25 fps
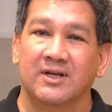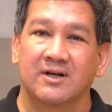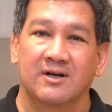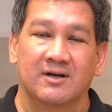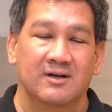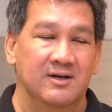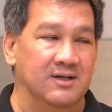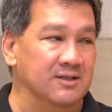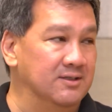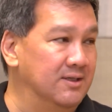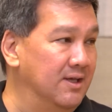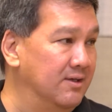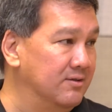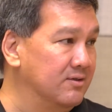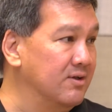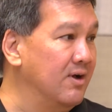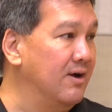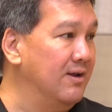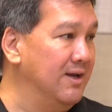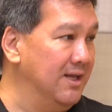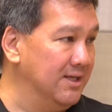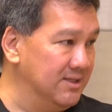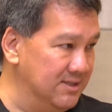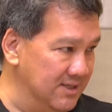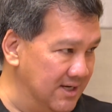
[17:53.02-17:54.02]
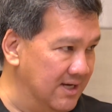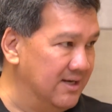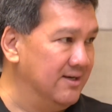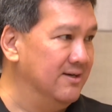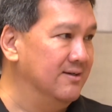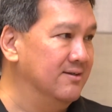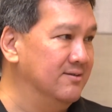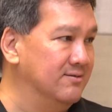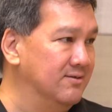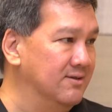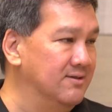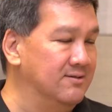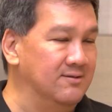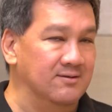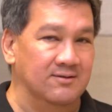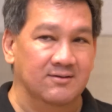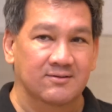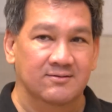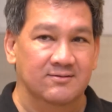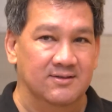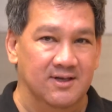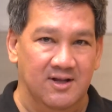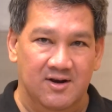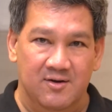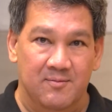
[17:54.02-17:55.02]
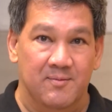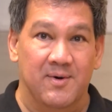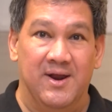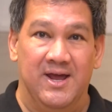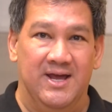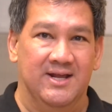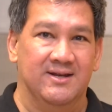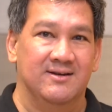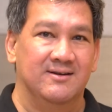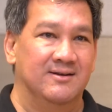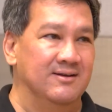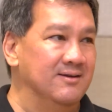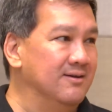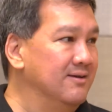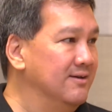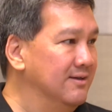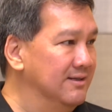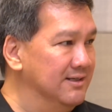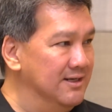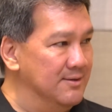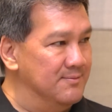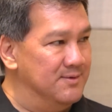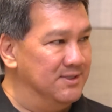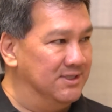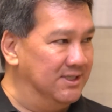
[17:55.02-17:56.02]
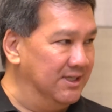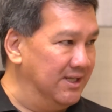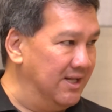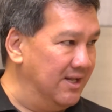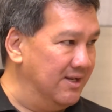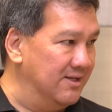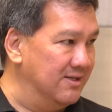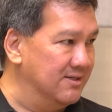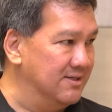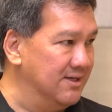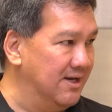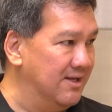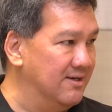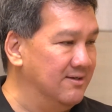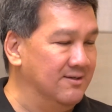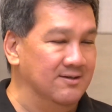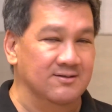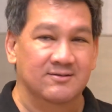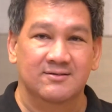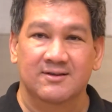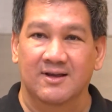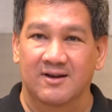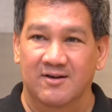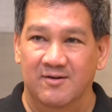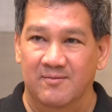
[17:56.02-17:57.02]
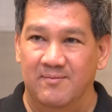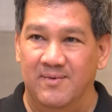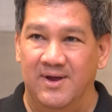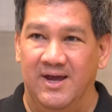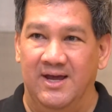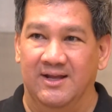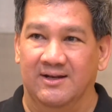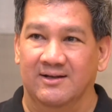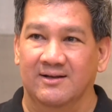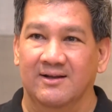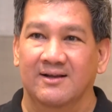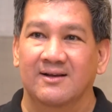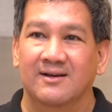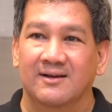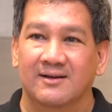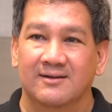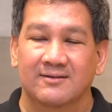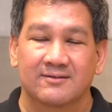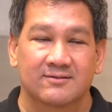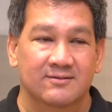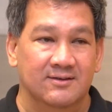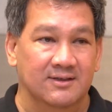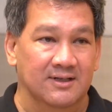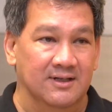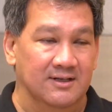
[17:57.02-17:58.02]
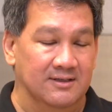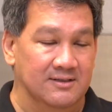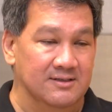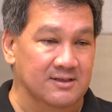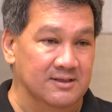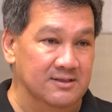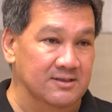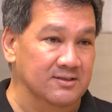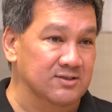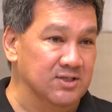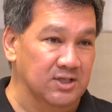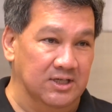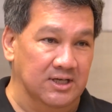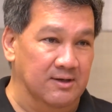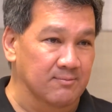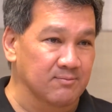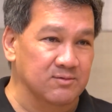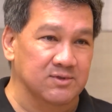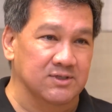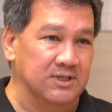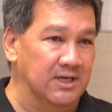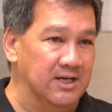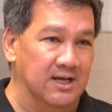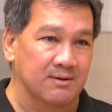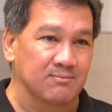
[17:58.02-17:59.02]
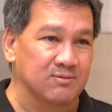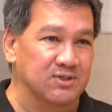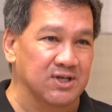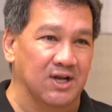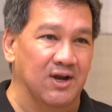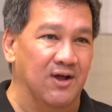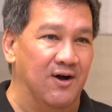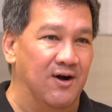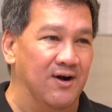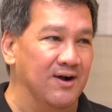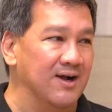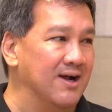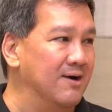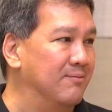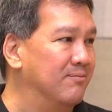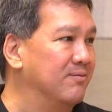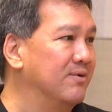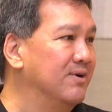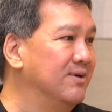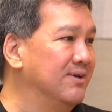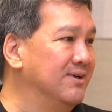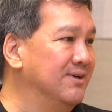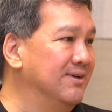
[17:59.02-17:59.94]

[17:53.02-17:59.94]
Heritage Collection ซึ่ง Celebrate ครับ Limited Edition Celebrate คือเฉลิมเฉลิมฉลองกับ